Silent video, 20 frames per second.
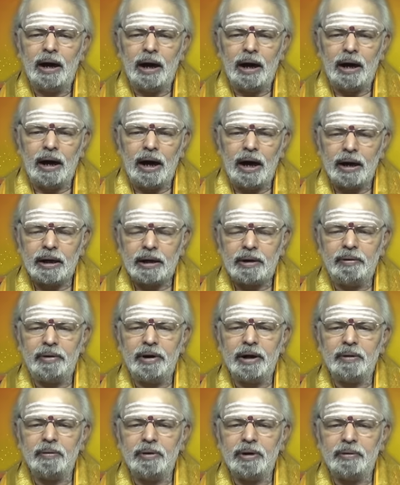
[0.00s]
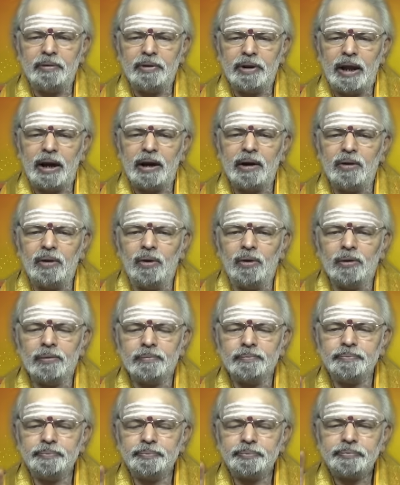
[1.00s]
ఆ రకమైనటువంటి విధానంలో
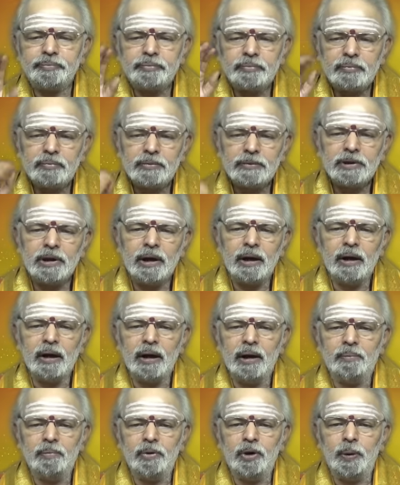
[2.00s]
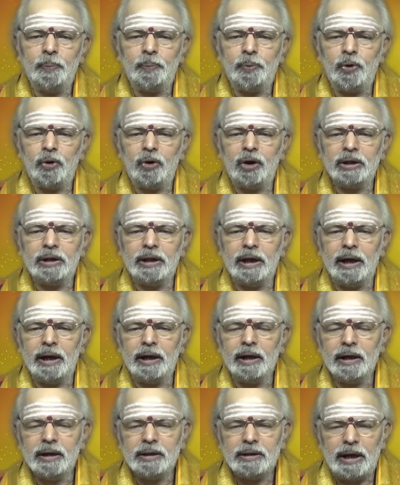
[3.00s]
మీరు పురోగతి
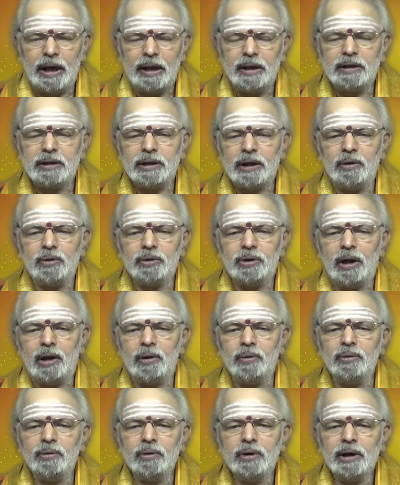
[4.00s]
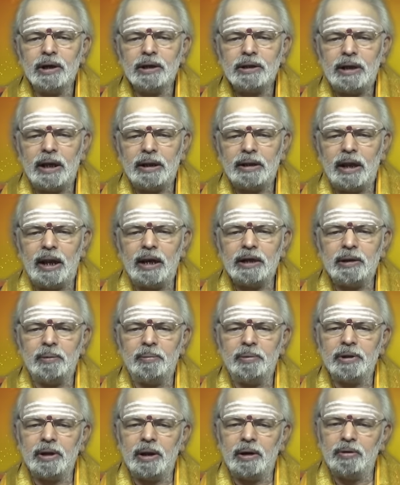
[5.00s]
సాధించగలుగుతారు సంతాన
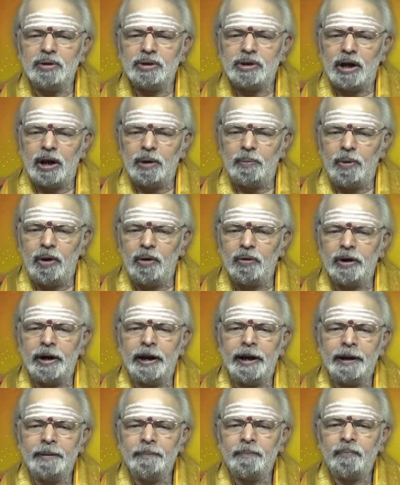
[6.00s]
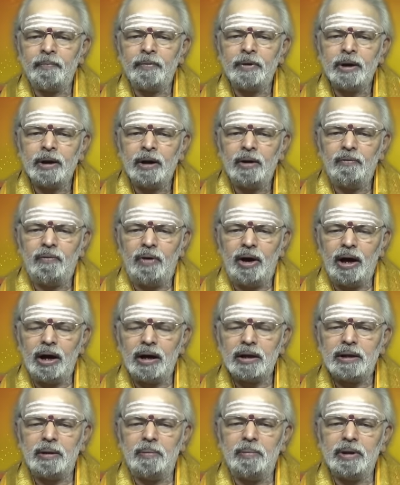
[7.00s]
సంబంధమైన విషయాలు బాగున్నాయి వాహన
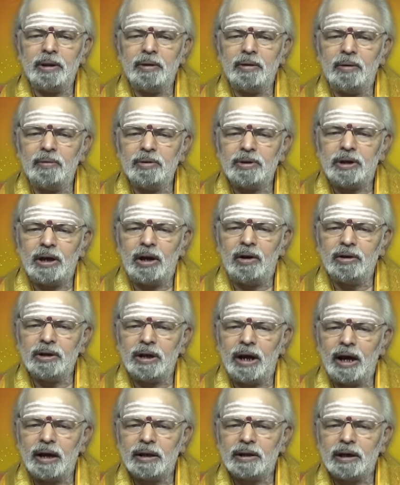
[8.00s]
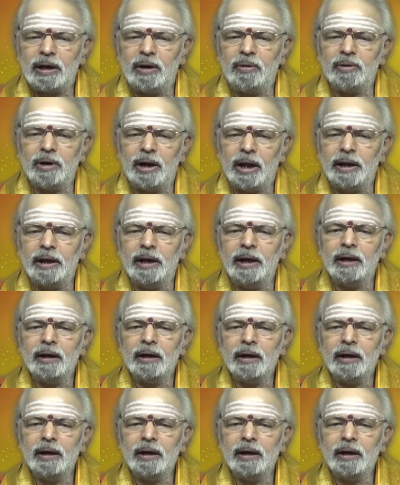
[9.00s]
సంబంధమైన విషయాల్లో జాగ్రత్తగా ఉండాలి